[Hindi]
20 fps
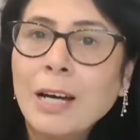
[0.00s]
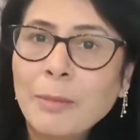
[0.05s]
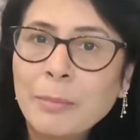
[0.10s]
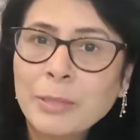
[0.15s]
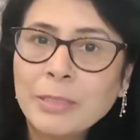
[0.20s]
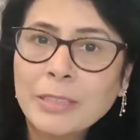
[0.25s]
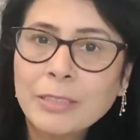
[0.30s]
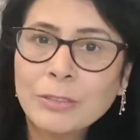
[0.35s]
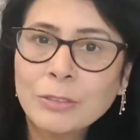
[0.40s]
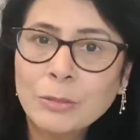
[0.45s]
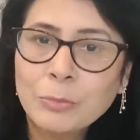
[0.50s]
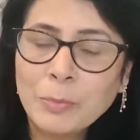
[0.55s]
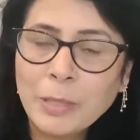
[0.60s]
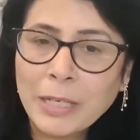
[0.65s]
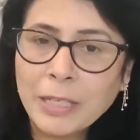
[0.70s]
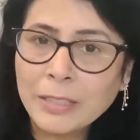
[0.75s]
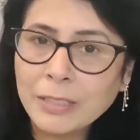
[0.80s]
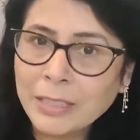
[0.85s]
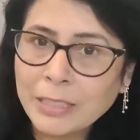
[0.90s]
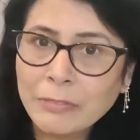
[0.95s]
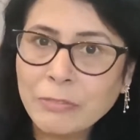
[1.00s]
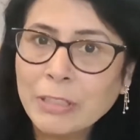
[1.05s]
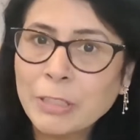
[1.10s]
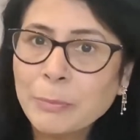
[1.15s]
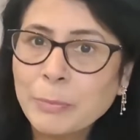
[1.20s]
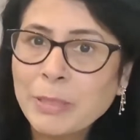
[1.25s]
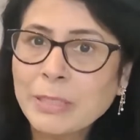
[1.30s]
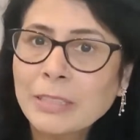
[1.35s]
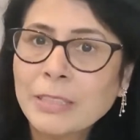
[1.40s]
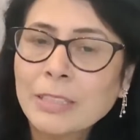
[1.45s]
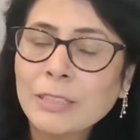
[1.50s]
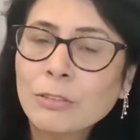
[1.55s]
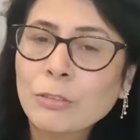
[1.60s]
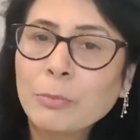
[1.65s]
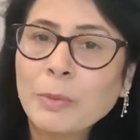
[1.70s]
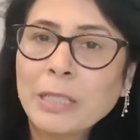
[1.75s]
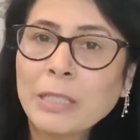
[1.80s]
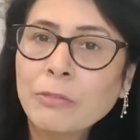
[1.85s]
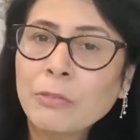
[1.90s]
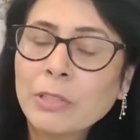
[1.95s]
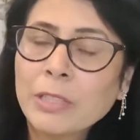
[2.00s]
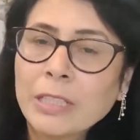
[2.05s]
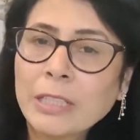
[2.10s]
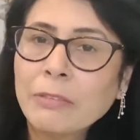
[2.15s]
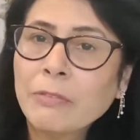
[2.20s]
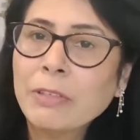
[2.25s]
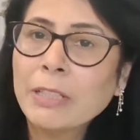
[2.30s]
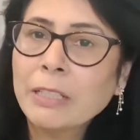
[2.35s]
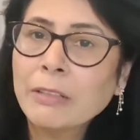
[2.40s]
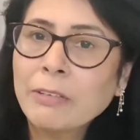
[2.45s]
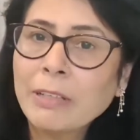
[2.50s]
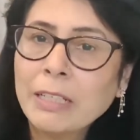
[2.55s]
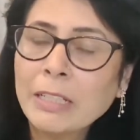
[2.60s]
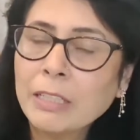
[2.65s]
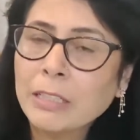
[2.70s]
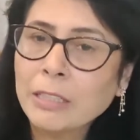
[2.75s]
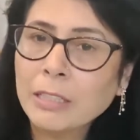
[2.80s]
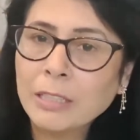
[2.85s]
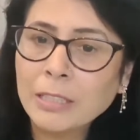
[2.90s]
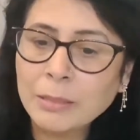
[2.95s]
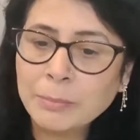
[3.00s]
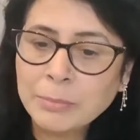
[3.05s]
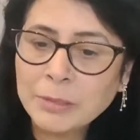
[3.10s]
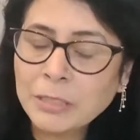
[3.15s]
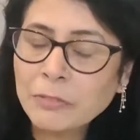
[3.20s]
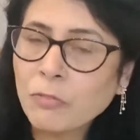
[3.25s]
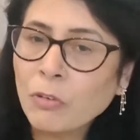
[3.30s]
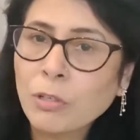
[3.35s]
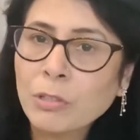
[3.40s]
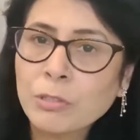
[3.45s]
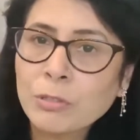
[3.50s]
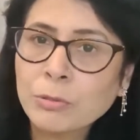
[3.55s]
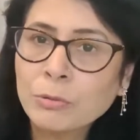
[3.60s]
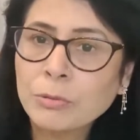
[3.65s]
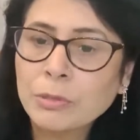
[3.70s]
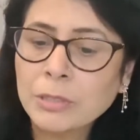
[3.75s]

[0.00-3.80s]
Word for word: अभी तक तो मैं ट्रैवलिंग पे थी तो मैंने वो ट्रैवलिंग वाले आपसे ब्लॉग